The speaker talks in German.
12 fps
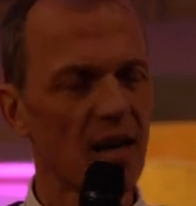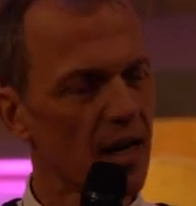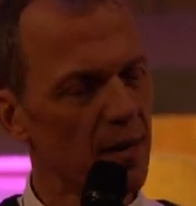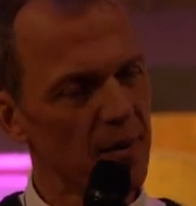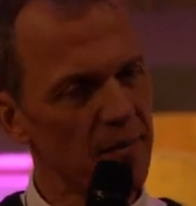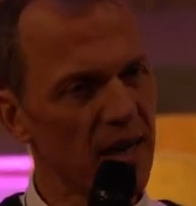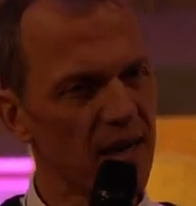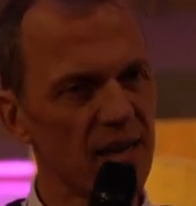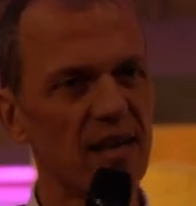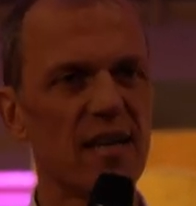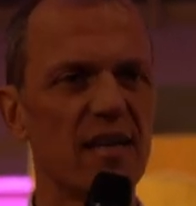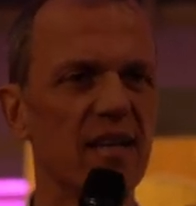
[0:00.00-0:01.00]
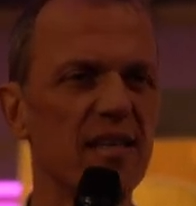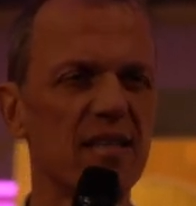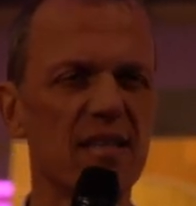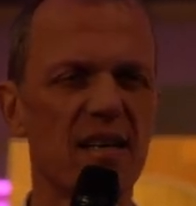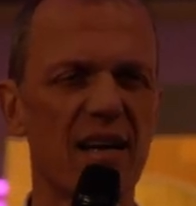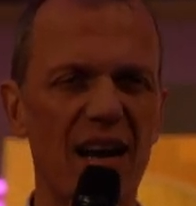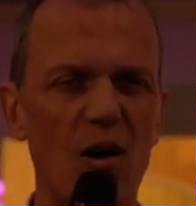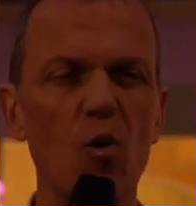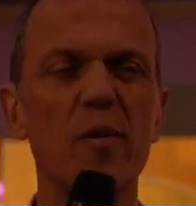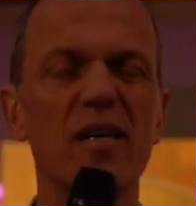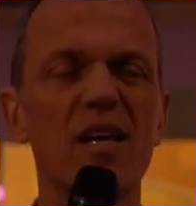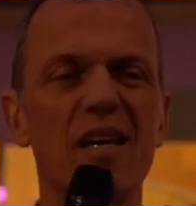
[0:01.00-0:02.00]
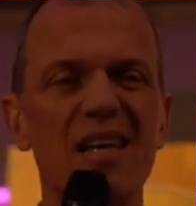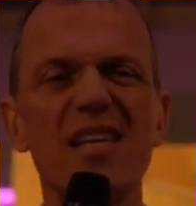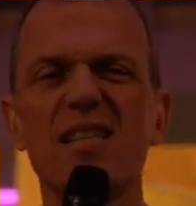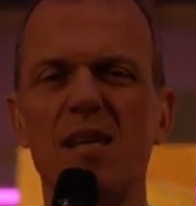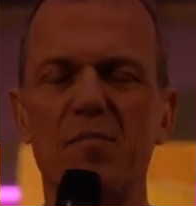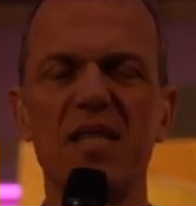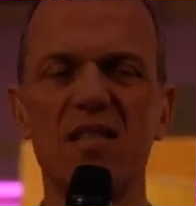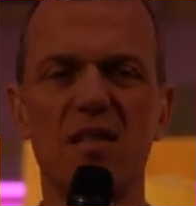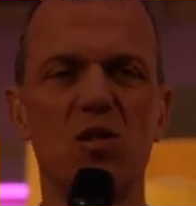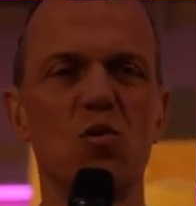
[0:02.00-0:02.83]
Kann man machen, ist, glaube ich, nicht der beste